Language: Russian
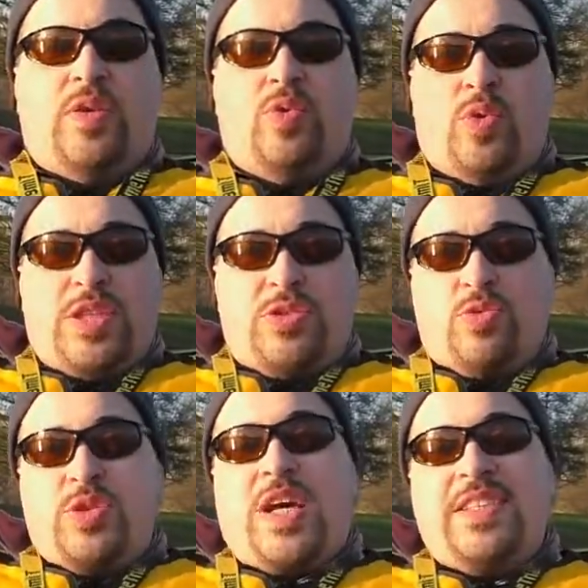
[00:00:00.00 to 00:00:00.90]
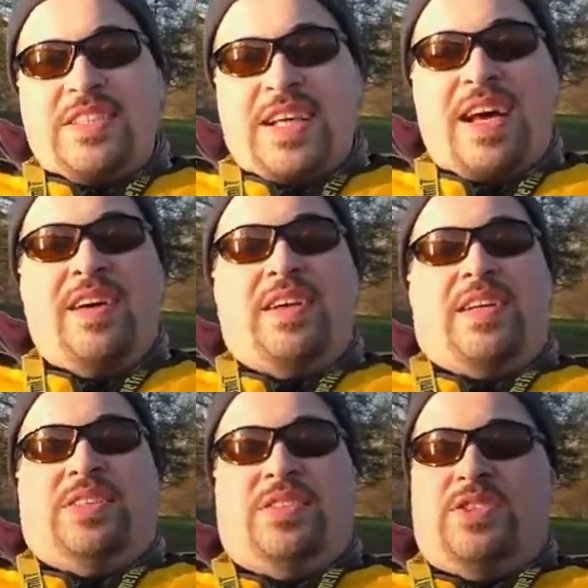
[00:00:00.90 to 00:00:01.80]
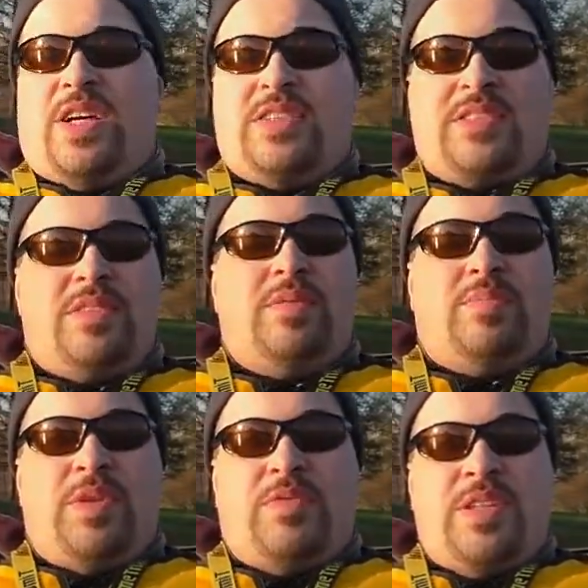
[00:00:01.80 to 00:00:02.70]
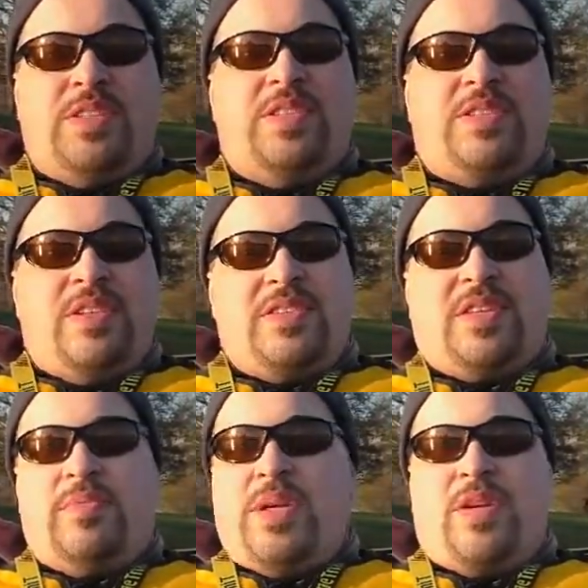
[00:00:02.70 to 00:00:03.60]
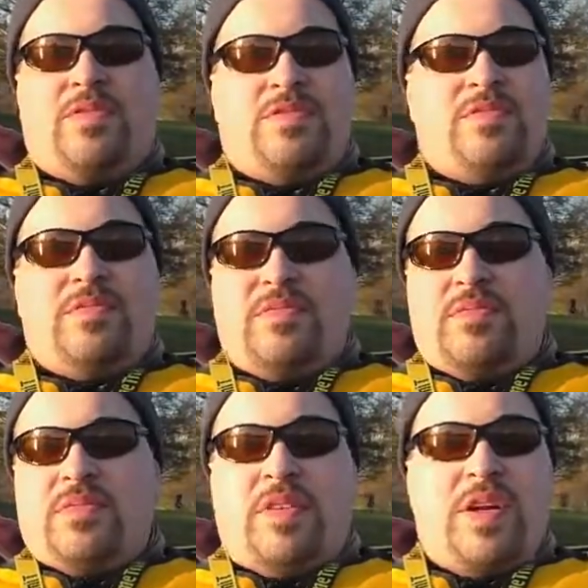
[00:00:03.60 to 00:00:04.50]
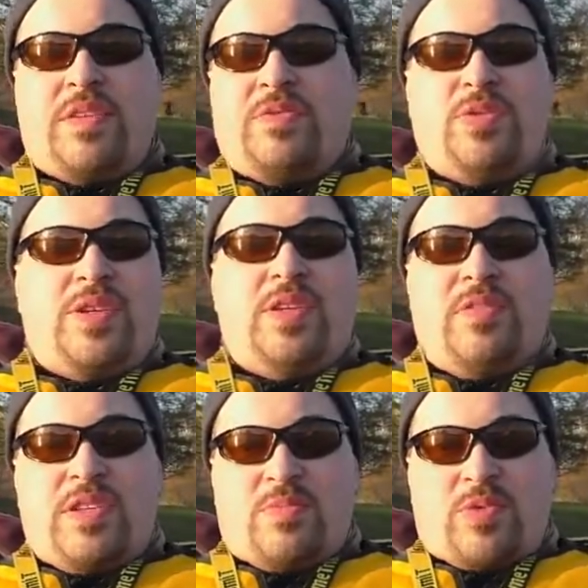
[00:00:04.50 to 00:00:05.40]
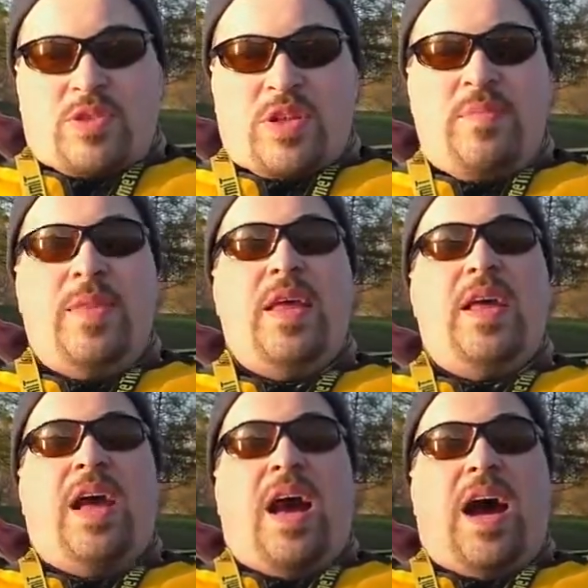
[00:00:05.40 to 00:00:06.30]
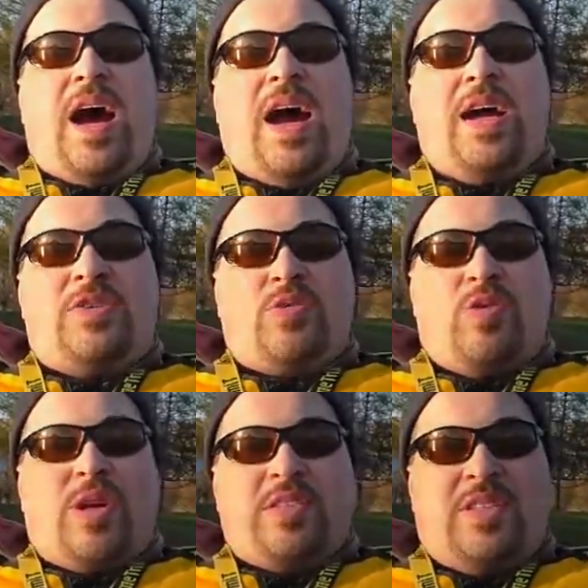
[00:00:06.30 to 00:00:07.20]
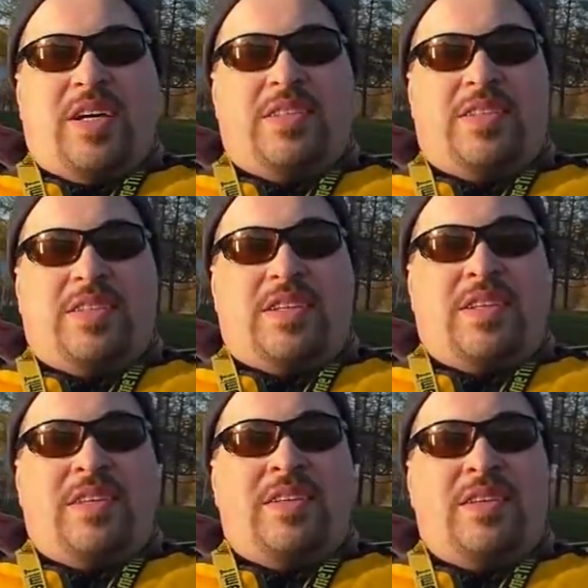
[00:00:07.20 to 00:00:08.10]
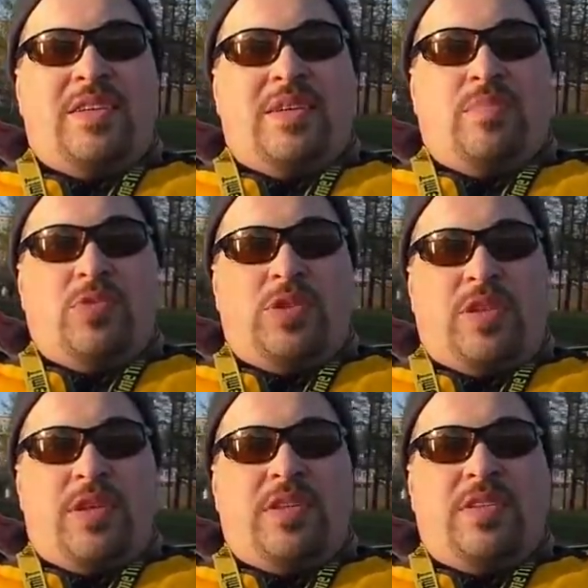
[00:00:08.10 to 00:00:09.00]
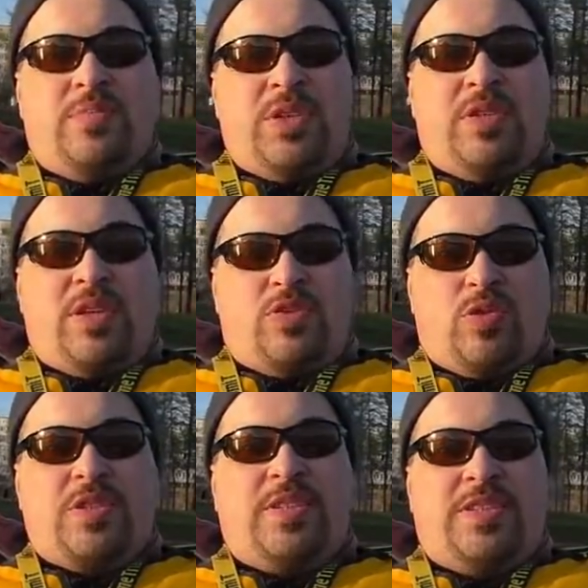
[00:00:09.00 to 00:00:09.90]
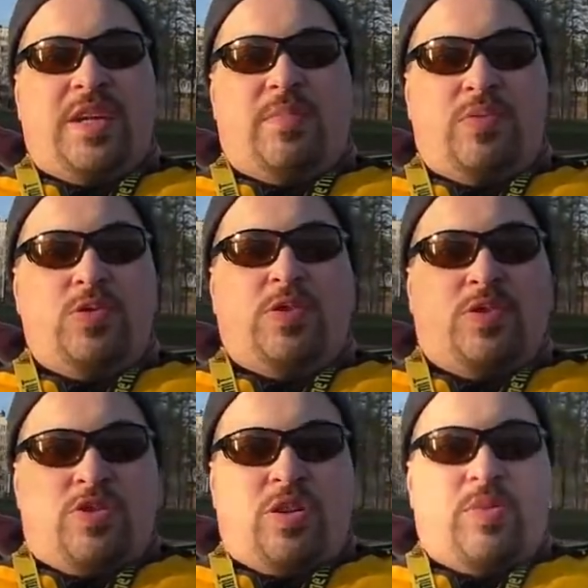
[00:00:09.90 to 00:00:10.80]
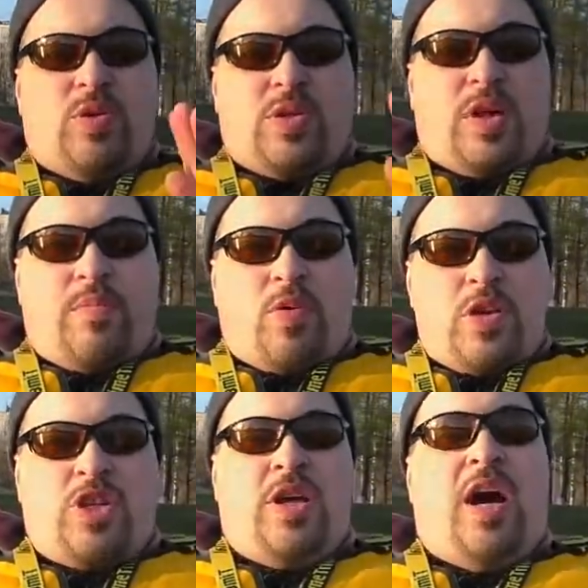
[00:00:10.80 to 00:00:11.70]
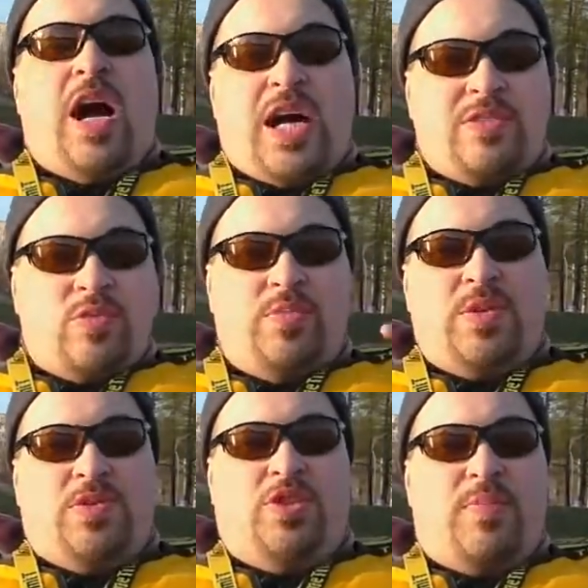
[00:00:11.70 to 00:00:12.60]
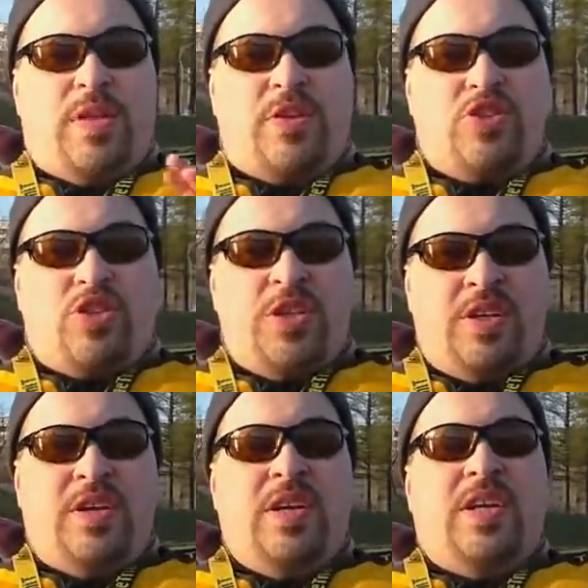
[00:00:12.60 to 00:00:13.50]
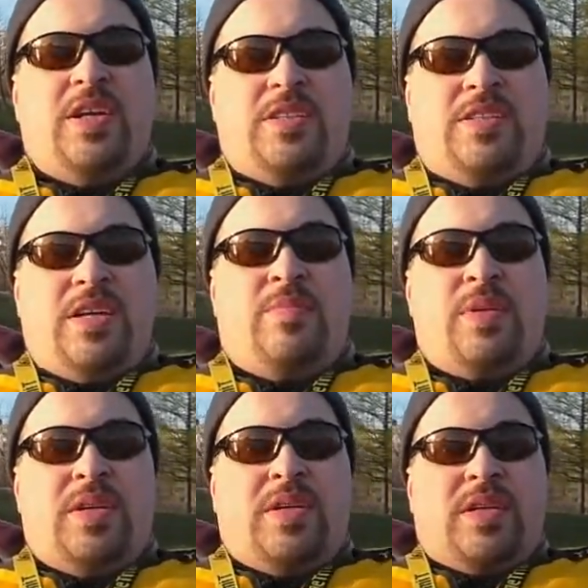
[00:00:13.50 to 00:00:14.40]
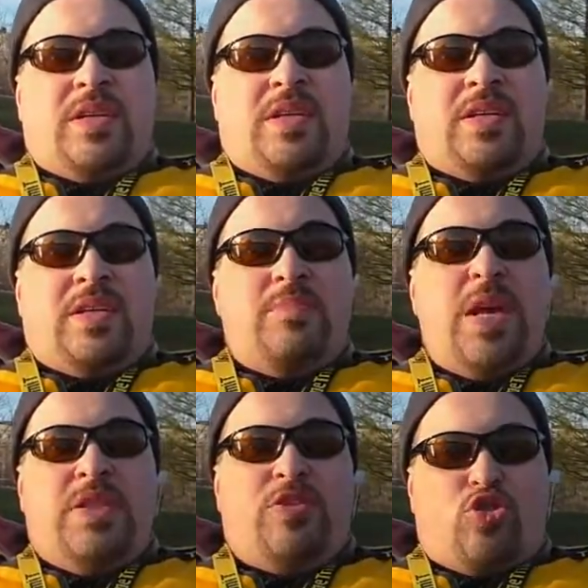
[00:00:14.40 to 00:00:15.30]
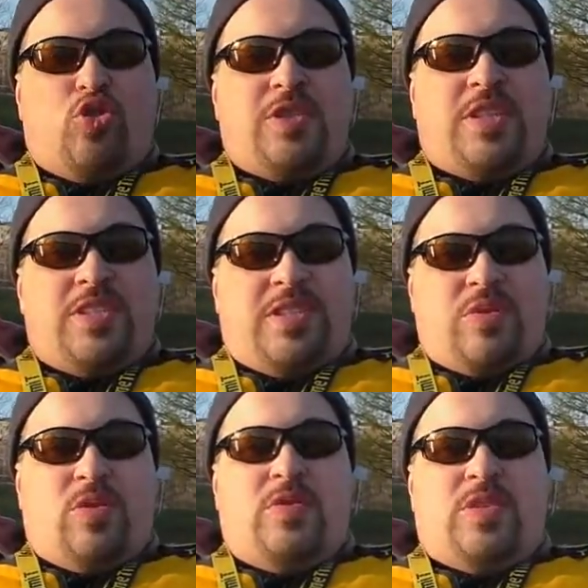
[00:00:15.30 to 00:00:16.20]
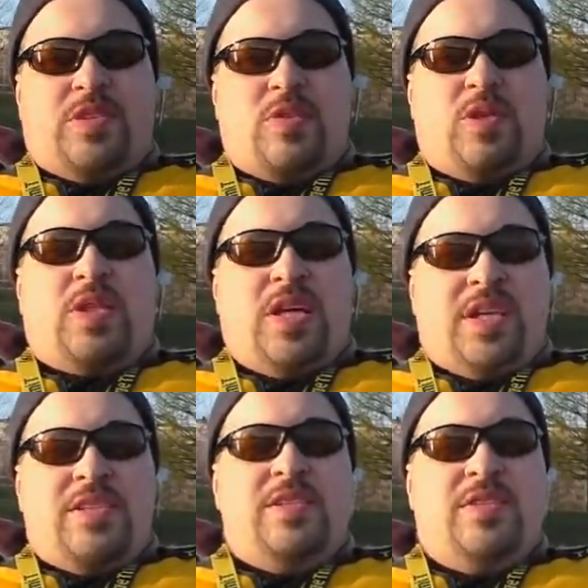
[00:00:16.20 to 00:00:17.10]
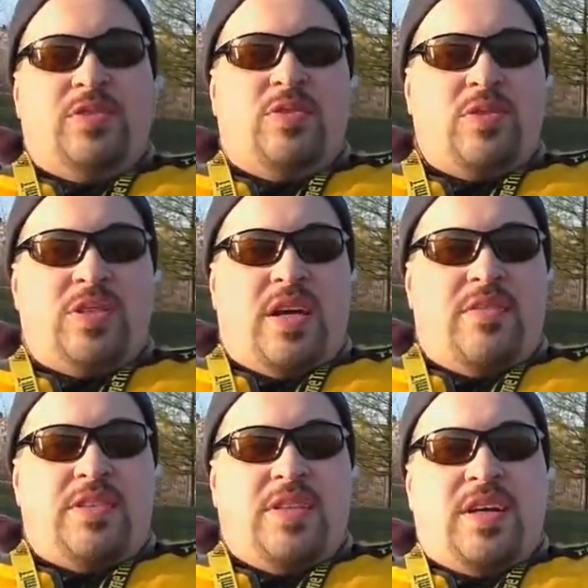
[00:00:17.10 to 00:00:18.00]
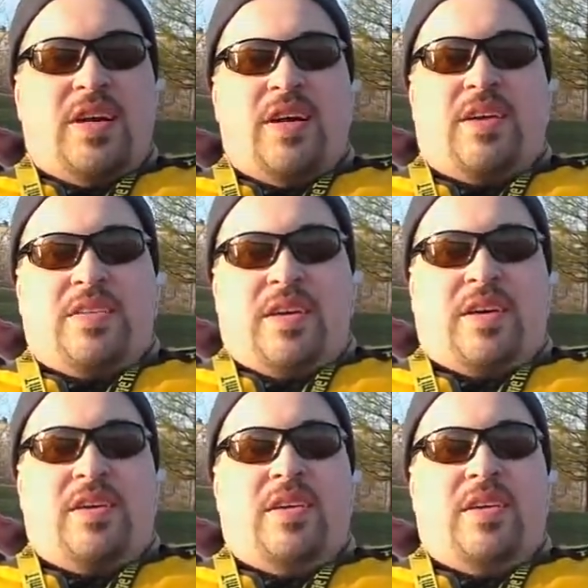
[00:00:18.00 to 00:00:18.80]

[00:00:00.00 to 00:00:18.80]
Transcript: Ну, начну с конца. Сейчас привозить для замеров, наверное, все-таки невозможно. А что касается, будет ли изменена жесткость, да, будет. Чем лодка больше, а особенно чем она шире, тем э, менее жесткой становится лодка, если на нее ставить аэрдек.